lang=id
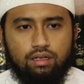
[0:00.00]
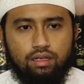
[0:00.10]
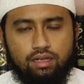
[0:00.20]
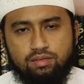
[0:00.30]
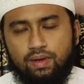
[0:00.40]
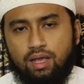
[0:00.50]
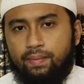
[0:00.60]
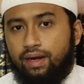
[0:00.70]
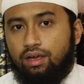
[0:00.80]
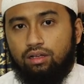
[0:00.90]
Ya
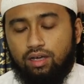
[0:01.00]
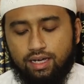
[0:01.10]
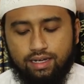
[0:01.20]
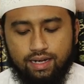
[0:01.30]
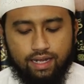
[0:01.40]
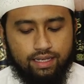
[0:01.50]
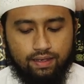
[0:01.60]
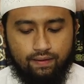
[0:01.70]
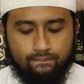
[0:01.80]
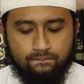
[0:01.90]
sebagaimana yang Allah kehendaki
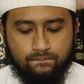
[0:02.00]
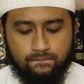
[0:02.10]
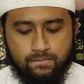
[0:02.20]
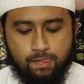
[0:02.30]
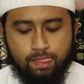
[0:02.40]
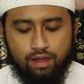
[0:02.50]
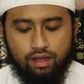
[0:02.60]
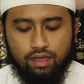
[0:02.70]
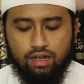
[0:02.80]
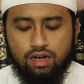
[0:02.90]

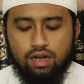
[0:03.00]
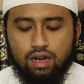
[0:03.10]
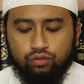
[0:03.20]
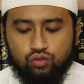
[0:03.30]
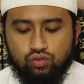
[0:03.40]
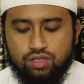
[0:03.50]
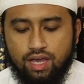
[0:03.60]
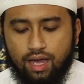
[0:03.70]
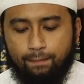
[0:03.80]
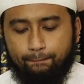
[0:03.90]
illa
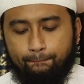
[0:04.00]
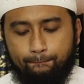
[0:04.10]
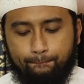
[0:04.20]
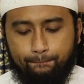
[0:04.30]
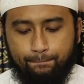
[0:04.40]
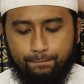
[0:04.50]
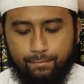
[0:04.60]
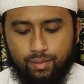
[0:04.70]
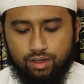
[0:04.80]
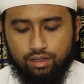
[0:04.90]
siam,
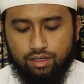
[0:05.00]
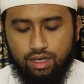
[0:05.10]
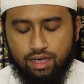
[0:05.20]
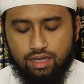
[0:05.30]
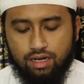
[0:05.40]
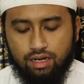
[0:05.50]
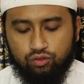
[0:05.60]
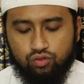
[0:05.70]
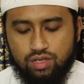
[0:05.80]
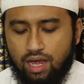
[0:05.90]
Ya, illa
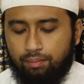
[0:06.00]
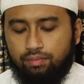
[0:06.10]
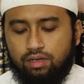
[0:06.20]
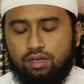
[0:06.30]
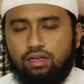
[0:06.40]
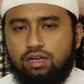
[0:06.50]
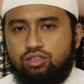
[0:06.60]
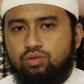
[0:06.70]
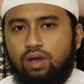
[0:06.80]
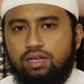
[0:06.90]
siam
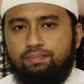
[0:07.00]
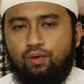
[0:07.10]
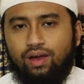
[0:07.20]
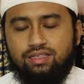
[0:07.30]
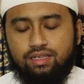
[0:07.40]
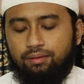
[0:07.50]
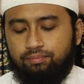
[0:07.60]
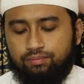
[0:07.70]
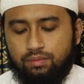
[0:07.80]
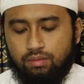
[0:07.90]
Kecuali puasa.
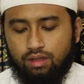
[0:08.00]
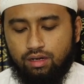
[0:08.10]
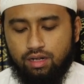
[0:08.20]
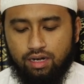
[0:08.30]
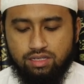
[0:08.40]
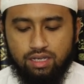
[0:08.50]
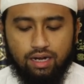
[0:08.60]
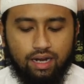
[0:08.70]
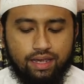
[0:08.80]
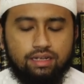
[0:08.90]
Di hadis
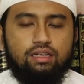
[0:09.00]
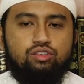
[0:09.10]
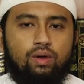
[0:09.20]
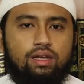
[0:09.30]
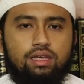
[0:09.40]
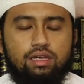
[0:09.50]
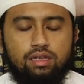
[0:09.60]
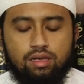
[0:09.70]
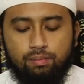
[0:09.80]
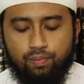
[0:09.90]
yang lain kecuali
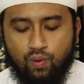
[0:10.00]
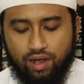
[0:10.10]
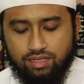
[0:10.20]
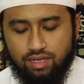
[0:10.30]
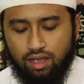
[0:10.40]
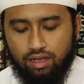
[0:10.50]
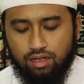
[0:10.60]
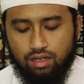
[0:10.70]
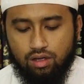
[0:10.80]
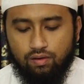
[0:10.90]
puasa.
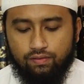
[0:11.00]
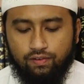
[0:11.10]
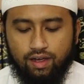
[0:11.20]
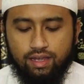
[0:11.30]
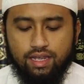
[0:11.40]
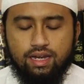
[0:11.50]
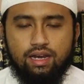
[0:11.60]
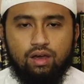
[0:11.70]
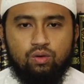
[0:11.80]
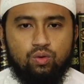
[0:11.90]
Fa
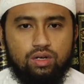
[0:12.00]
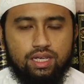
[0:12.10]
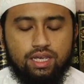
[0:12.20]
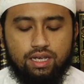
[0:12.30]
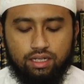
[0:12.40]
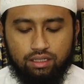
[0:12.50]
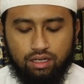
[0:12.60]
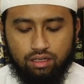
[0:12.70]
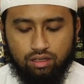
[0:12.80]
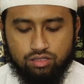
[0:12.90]
innahu li
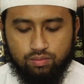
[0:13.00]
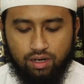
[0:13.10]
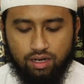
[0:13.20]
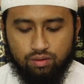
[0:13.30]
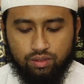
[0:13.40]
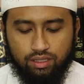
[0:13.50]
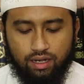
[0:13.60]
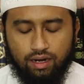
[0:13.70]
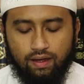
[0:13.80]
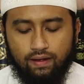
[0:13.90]
kata Allah Subhanahu wa
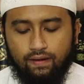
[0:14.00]
taala.